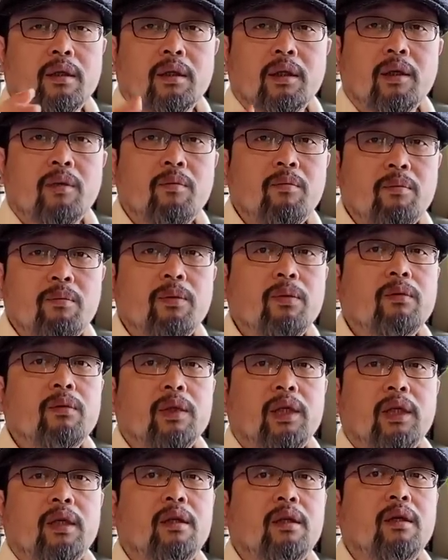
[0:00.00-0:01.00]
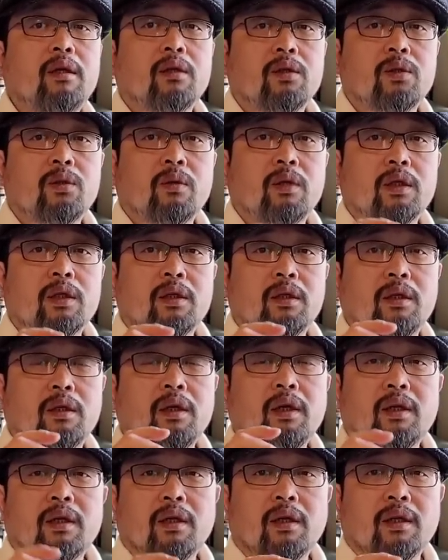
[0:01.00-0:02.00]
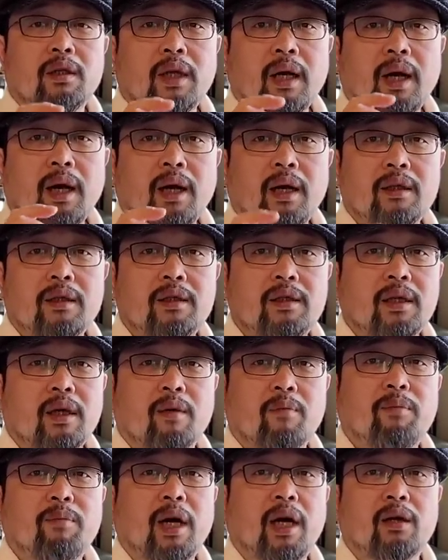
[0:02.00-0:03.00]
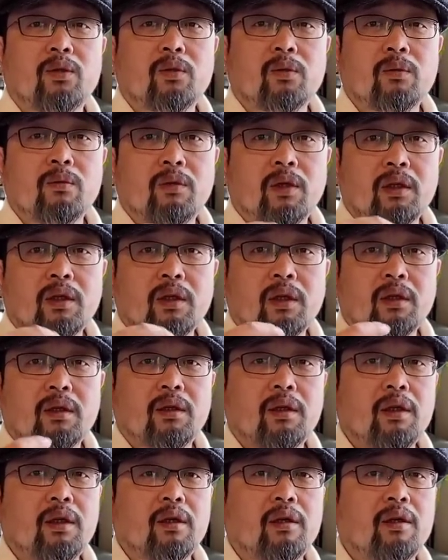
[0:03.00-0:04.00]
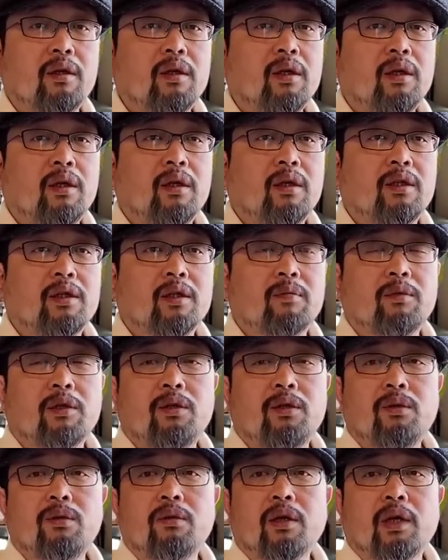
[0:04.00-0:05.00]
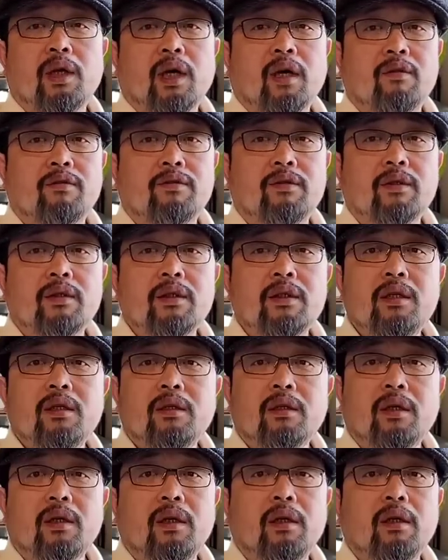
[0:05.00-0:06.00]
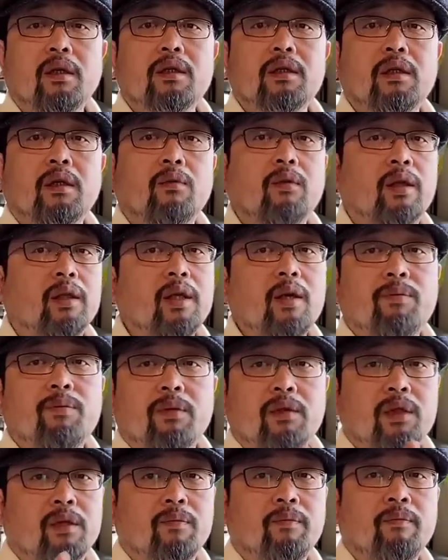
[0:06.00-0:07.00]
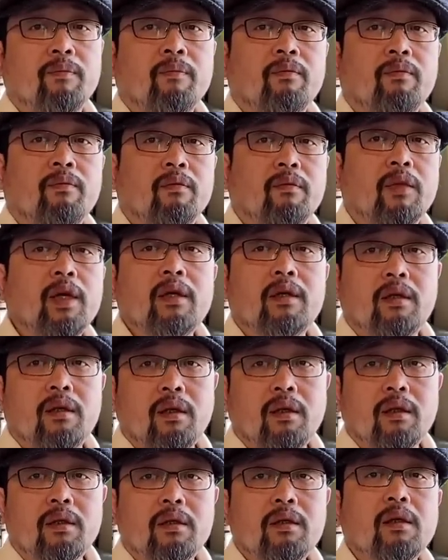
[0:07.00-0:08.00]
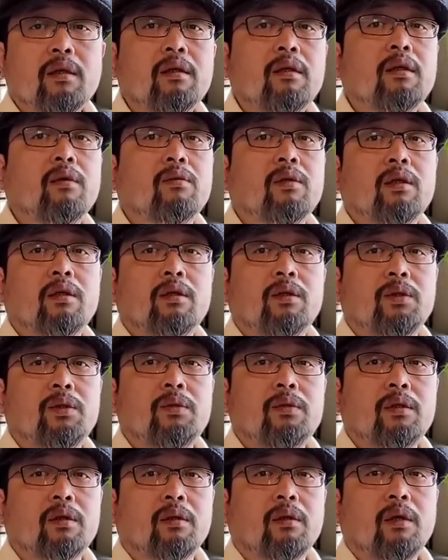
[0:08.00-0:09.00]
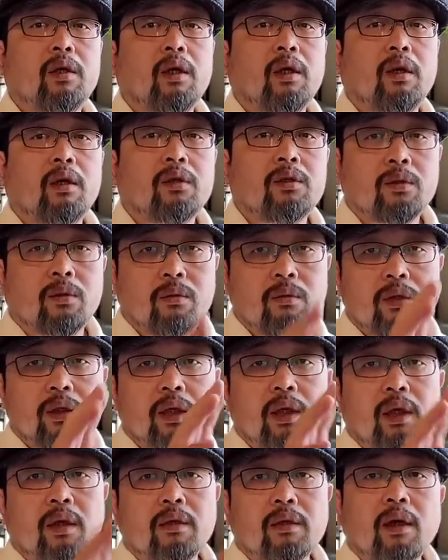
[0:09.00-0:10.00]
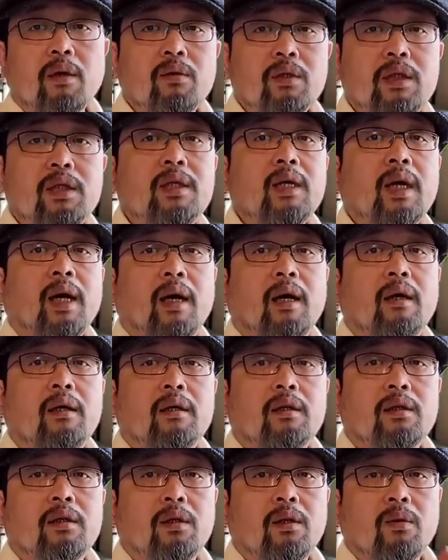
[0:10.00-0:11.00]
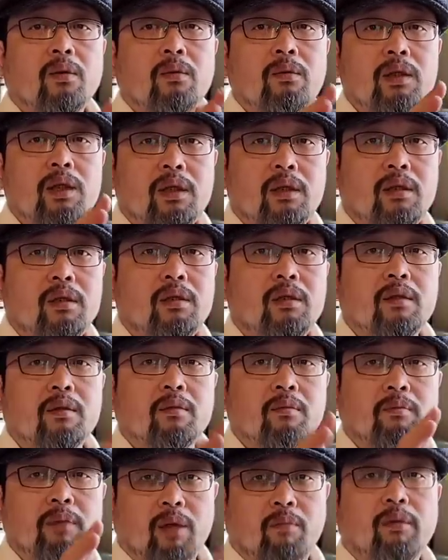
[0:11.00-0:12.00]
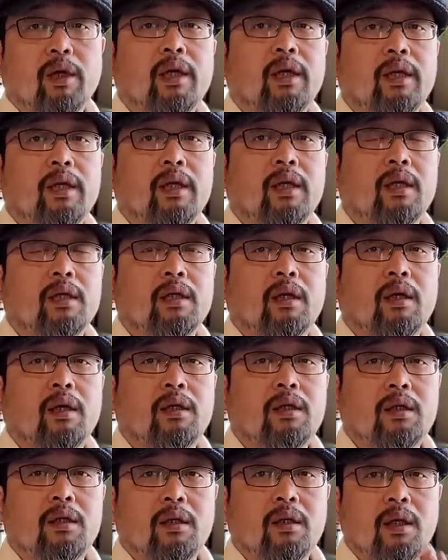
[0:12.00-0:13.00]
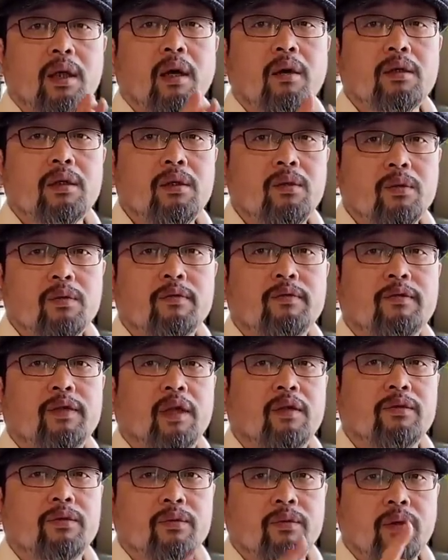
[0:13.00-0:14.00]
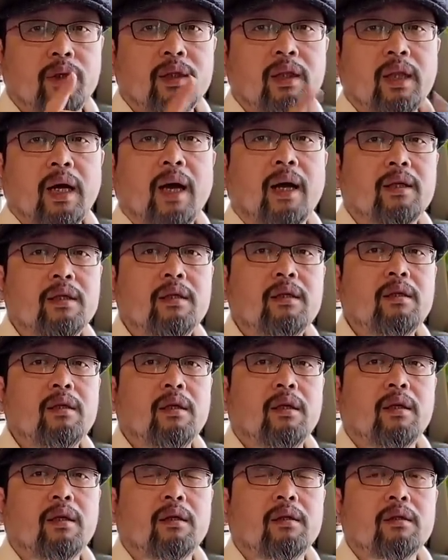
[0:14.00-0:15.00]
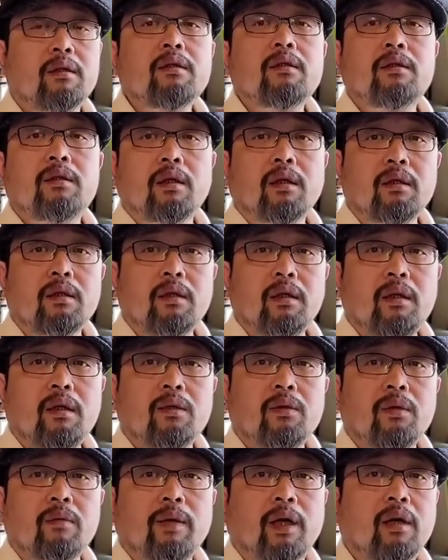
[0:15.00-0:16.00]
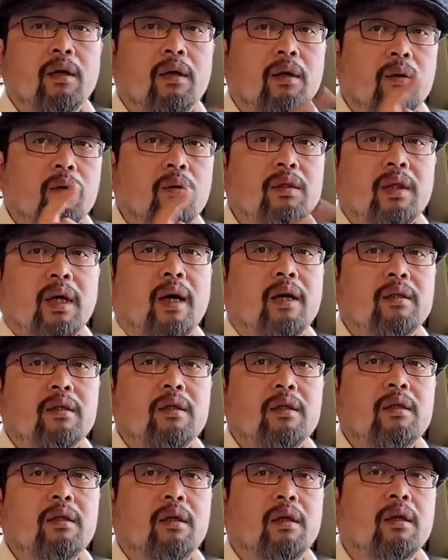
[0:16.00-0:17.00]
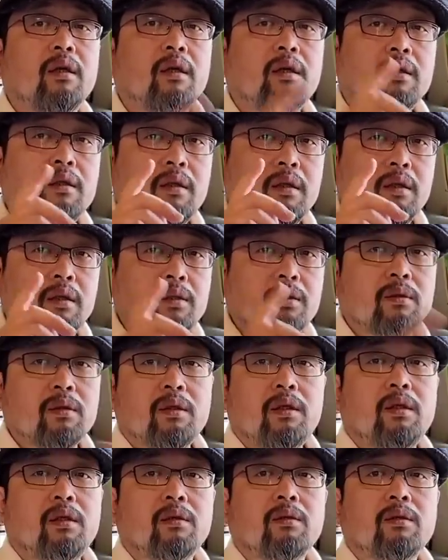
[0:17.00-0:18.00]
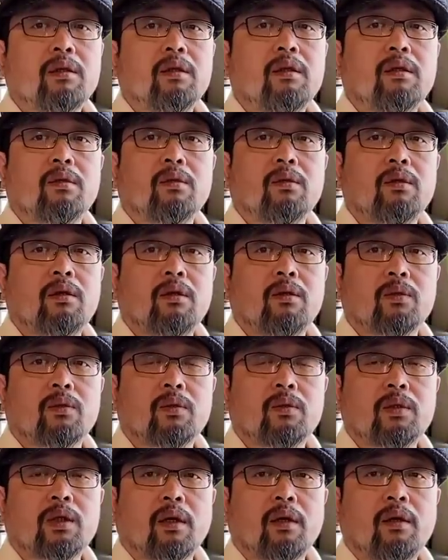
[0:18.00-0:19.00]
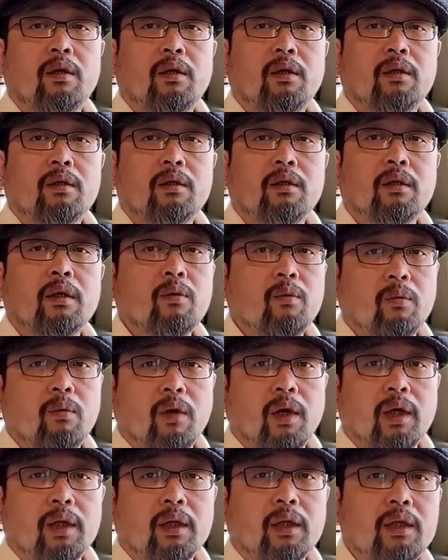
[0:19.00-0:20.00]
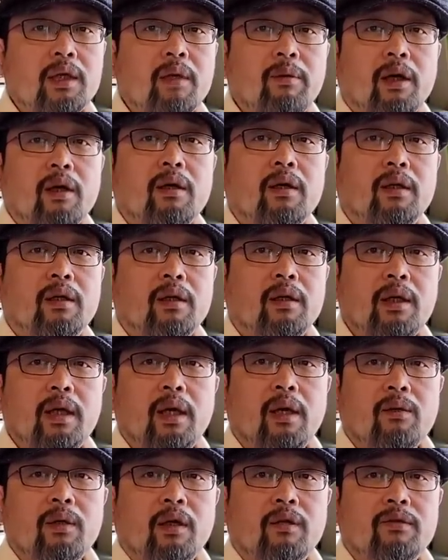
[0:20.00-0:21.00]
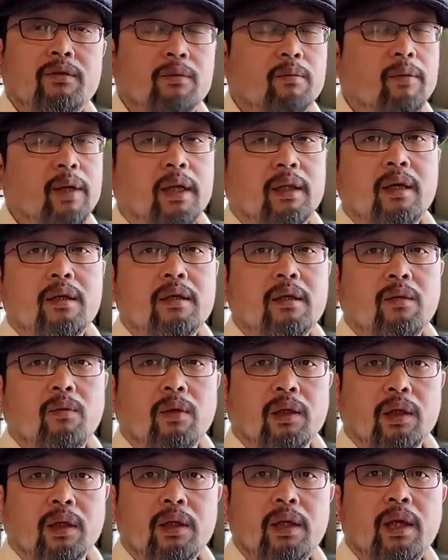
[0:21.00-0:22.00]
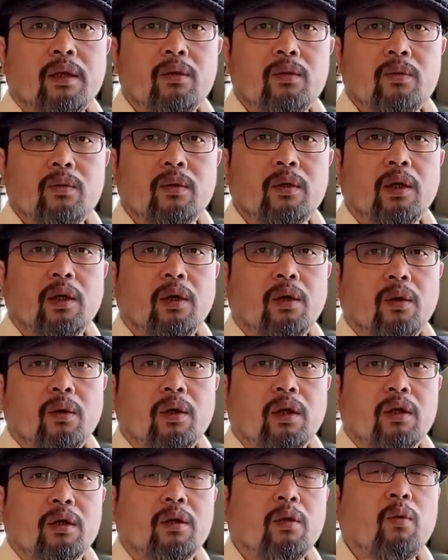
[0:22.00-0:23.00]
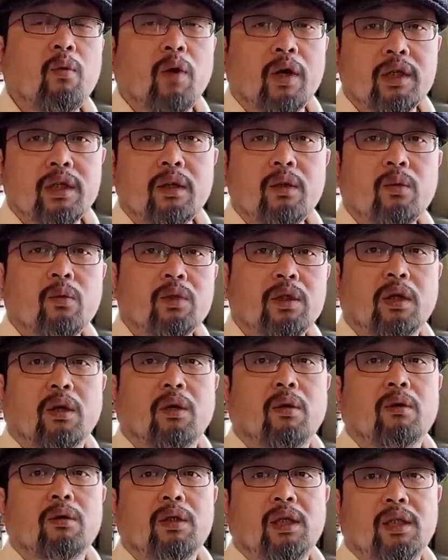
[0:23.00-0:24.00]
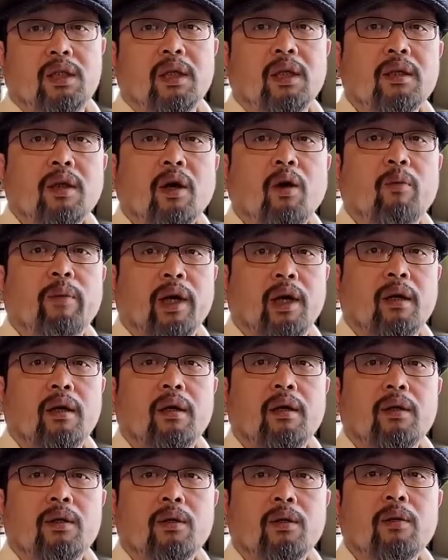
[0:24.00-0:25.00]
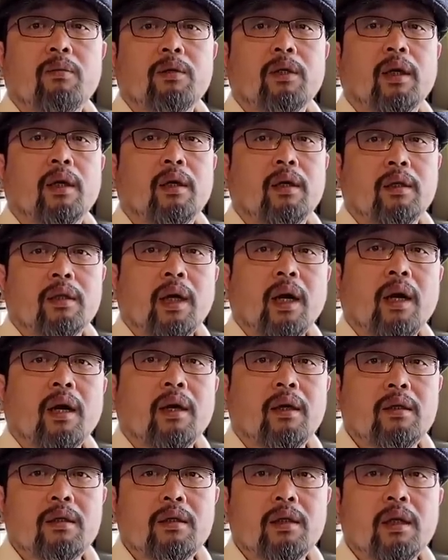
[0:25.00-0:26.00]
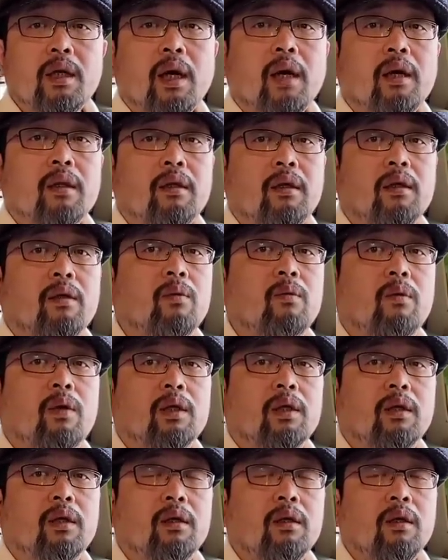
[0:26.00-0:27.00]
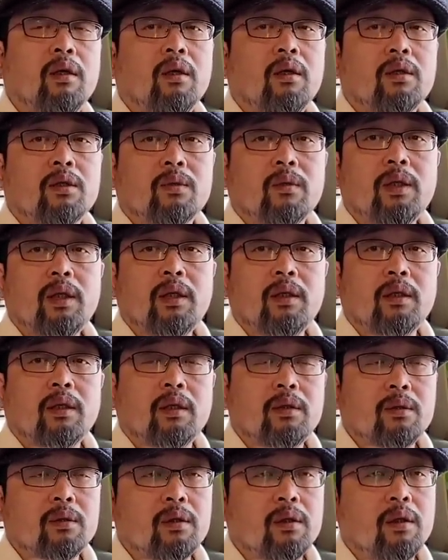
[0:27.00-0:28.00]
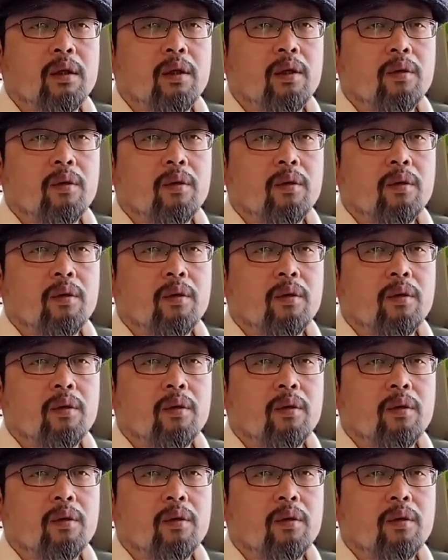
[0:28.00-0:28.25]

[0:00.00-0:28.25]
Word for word: 真不一定说是，呃，他想把中国弄成一个，呃，什么月朗风清的一个社会，那不是，那是一个政治斗争的需求，从上到下都已经明白这件事儿了。只要你用反腐，我打击你政敌，对吧？我打击你，你就你就你就你就出事儿。那我呢，这边可能也有点腐败，但是呢，我能噎得住，或者是我先动手，你先倒霉，对不对？大概是这样的一个过程。所以呢，就是。